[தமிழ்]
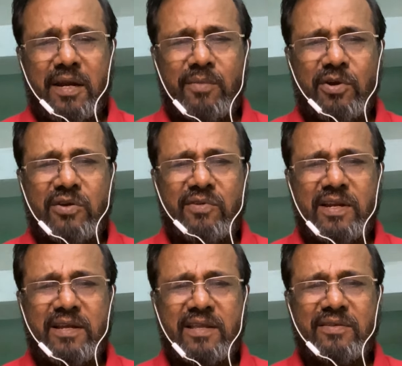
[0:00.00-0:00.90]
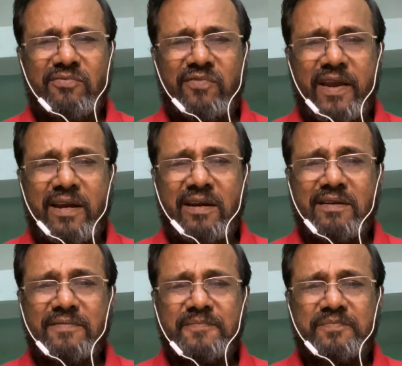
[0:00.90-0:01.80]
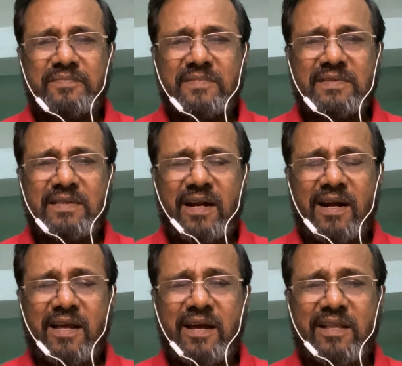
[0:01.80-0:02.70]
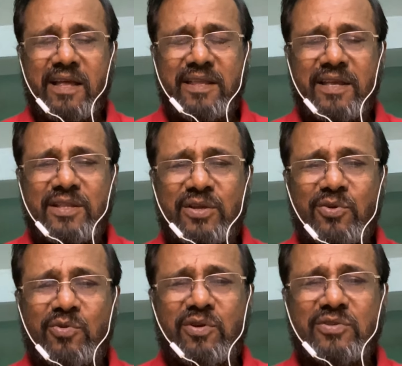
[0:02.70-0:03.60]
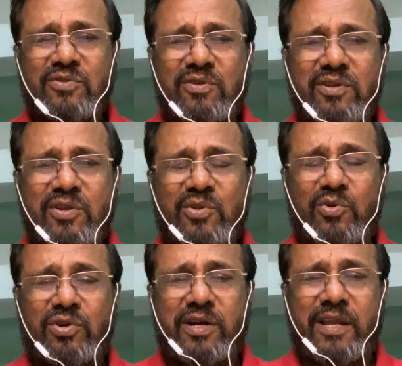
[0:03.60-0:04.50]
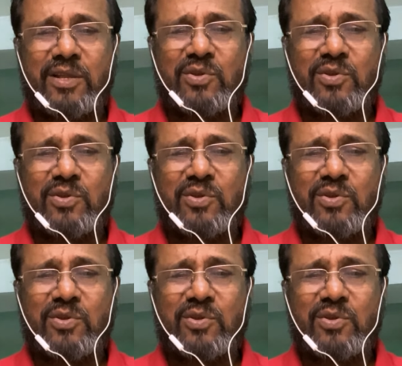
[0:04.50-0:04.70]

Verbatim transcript: நமக்கு வருகிறது வென் அழகாத அதே திருக்குறள் சொல்லுகிறோம் தொட்டனை